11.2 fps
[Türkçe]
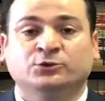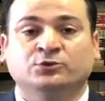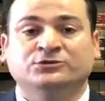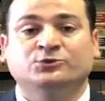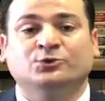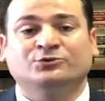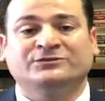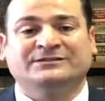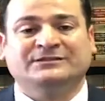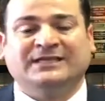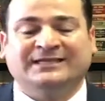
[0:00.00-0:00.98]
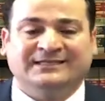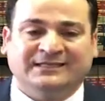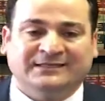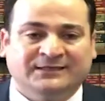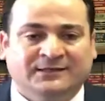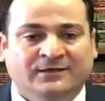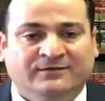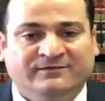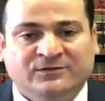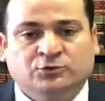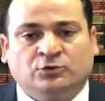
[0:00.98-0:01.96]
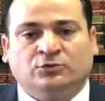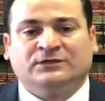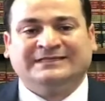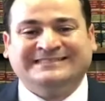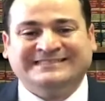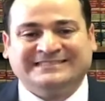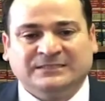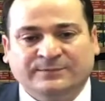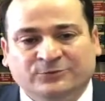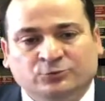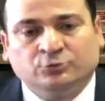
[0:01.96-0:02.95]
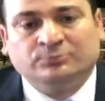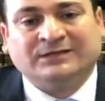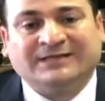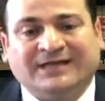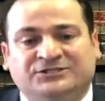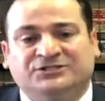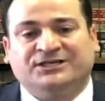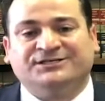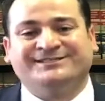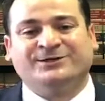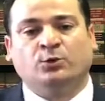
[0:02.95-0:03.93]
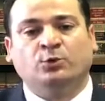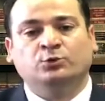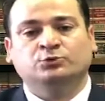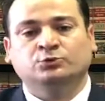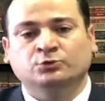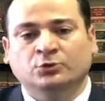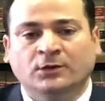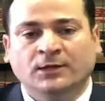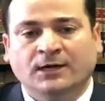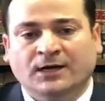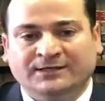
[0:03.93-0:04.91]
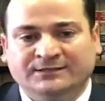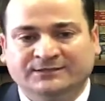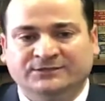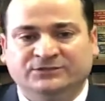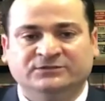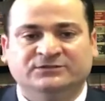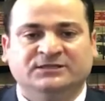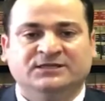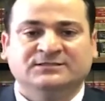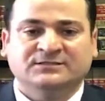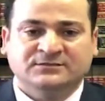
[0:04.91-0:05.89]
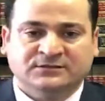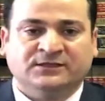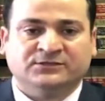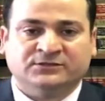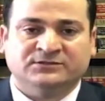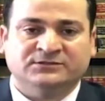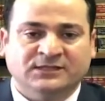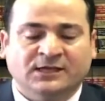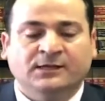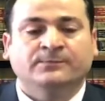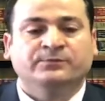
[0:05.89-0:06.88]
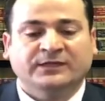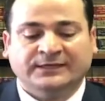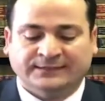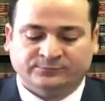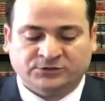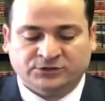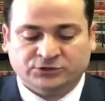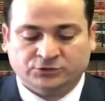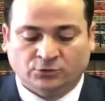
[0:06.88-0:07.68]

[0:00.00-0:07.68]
Yoksa çok tehlikeli ve çok riskli bir durumla karşı karşıya olduğunu arkadaşınıza sizin aracınızla iletmiş